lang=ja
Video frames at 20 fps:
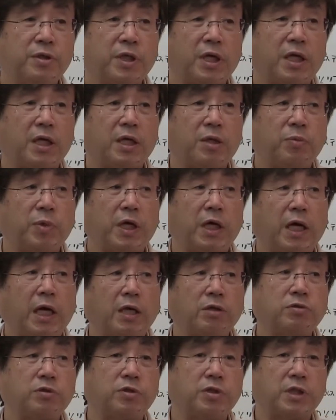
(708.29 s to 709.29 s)
だからま
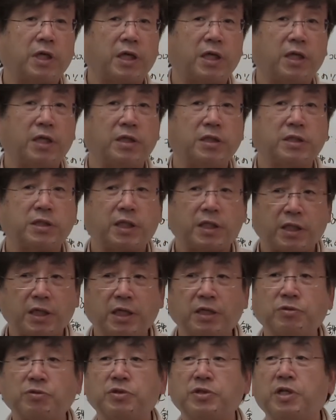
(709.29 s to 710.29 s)
あある時だけ仕
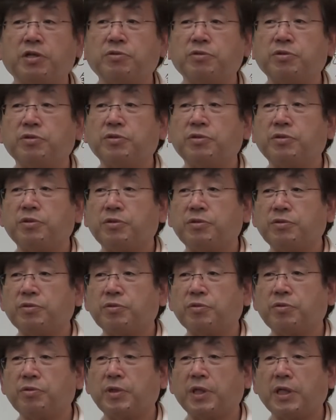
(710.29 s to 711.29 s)
方なく入れるという
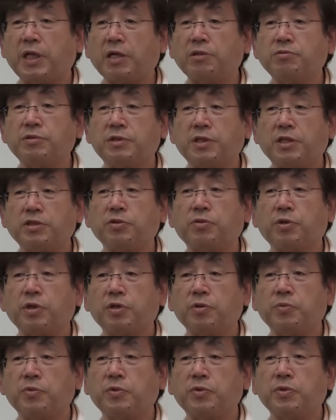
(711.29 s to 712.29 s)
ことにはなるんでしょう
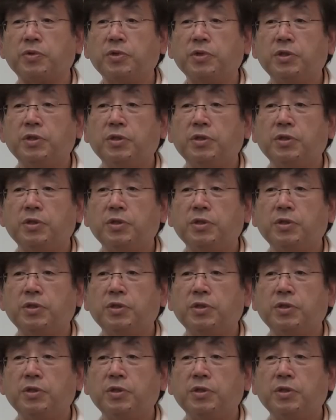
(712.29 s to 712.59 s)
けども